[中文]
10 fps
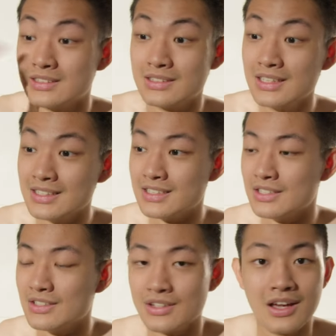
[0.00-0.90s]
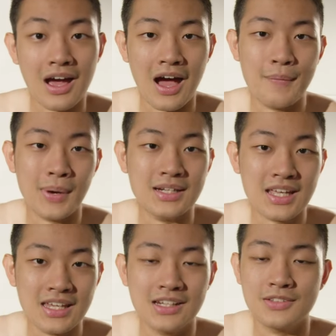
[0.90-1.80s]
真的是。还蛮
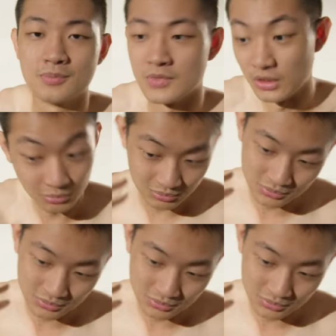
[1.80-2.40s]
累的，嗯，